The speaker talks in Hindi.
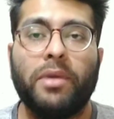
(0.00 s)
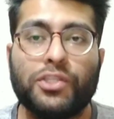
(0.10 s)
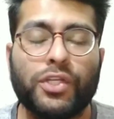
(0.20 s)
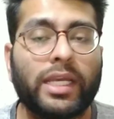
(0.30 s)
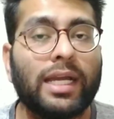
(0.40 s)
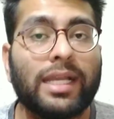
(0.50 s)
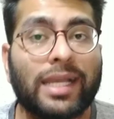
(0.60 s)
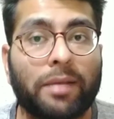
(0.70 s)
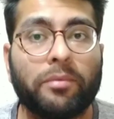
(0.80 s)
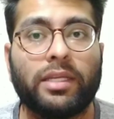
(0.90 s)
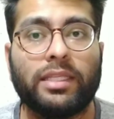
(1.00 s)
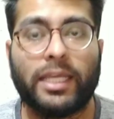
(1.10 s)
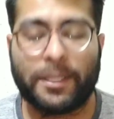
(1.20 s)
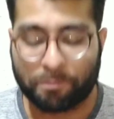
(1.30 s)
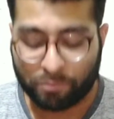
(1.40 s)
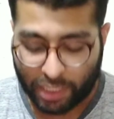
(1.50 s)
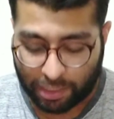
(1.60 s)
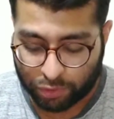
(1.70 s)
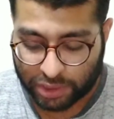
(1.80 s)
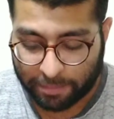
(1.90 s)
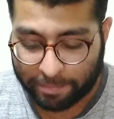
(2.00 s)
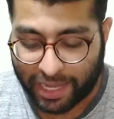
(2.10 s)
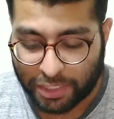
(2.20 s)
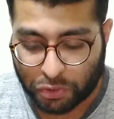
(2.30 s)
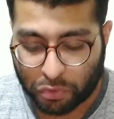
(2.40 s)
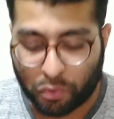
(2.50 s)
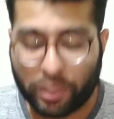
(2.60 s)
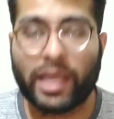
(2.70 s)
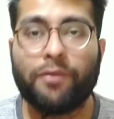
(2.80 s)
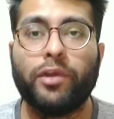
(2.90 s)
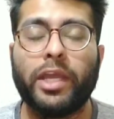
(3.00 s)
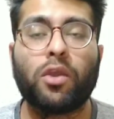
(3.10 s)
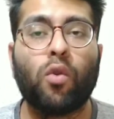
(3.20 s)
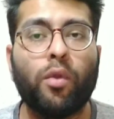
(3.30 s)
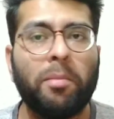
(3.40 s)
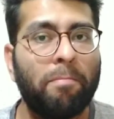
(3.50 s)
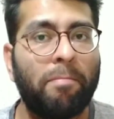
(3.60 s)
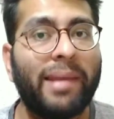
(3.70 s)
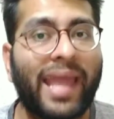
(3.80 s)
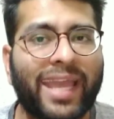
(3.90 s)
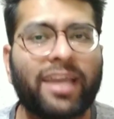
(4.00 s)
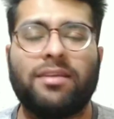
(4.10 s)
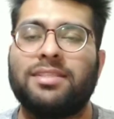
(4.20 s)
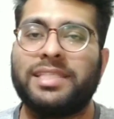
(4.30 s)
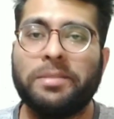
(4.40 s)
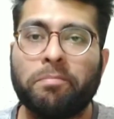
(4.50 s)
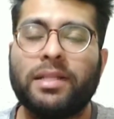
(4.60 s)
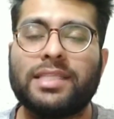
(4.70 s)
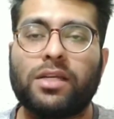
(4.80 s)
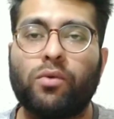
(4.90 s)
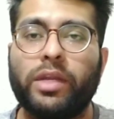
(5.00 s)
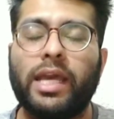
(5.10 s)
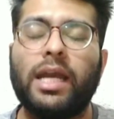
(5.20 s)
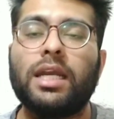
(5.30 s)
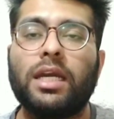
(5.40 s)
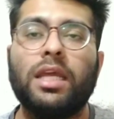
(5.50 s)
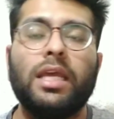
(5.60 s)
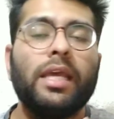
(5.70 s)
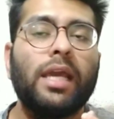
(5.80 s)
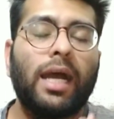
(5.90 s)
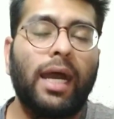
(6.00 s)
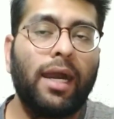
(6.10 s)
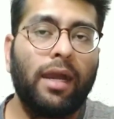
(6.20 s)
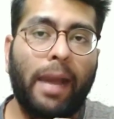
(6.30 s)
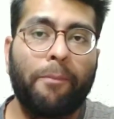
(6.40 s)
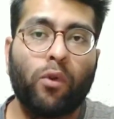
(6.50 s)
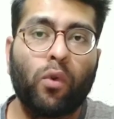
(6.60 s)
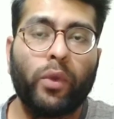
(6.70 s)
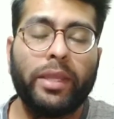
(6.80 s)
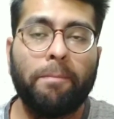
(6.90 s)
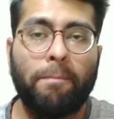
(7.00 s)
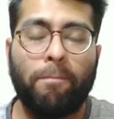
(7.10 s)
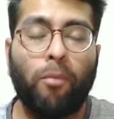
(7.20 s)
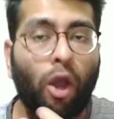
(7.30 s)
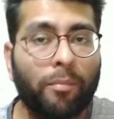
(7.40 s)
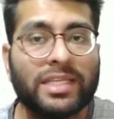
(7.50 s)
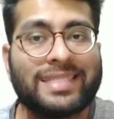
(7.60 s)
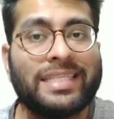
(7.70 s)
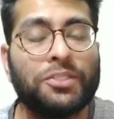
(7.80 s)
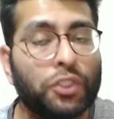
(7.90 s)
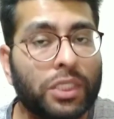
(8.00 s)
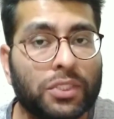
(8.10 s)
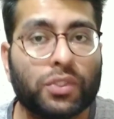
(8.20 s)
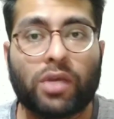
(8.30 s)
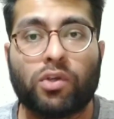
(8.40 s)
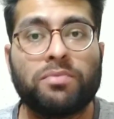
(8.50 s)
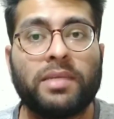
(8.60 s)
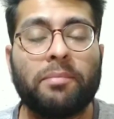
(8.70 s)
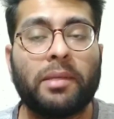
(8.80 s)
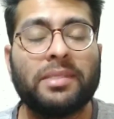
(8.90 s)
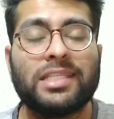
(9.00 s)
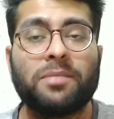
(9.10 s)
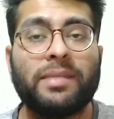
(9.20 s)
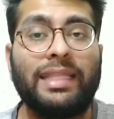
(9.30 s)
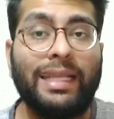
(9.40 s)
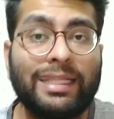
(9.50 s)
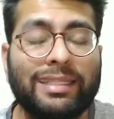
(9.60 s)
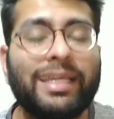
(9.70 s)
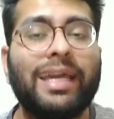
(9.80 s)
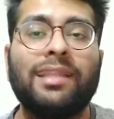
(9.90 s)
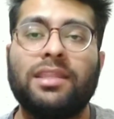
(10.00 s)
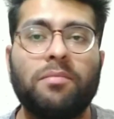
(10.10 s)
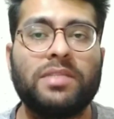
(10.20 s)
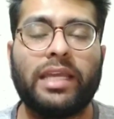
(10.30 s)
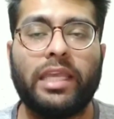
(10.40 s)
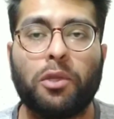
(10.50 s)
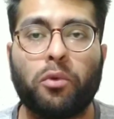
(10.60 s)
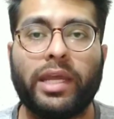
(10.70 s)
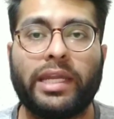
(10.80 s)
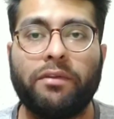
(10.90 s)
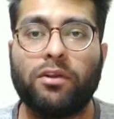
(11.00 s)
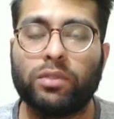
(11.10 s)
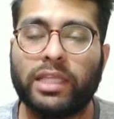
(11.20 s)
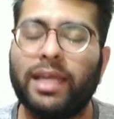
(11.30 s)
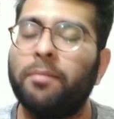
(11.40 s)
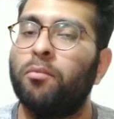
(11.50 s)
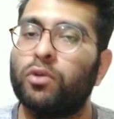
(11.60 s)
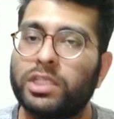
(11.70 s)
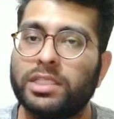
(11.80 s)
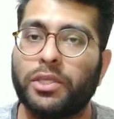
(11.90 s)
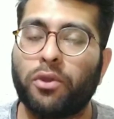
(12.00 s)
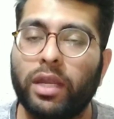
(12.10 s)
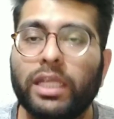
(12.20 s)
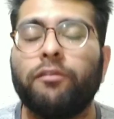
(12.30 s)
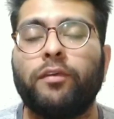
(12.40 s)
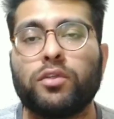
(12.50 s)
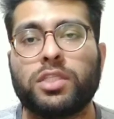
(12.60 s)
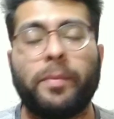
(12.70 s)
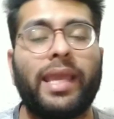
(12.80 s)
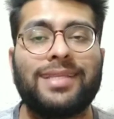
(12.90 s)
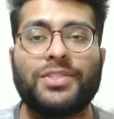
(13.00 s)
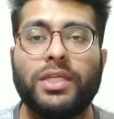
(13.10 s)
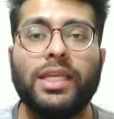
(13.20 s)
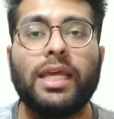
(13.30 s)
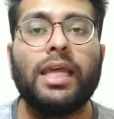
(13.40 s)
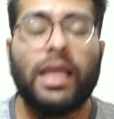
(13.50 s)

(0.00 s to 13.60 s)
भेजने का काम करते हैं उसके बाद जो कोड है वो है कोड ब्लैक सिंपल सा कोड है अगर आपको कोई बॉम्ब जैसी चीज जो है हॉस्पिटल प्रेमिसिस में दिखती है तब जाके ये कोड एक्टिवेट होता है मोस्टली सिक्योरिटी फिर उस पर एक्शन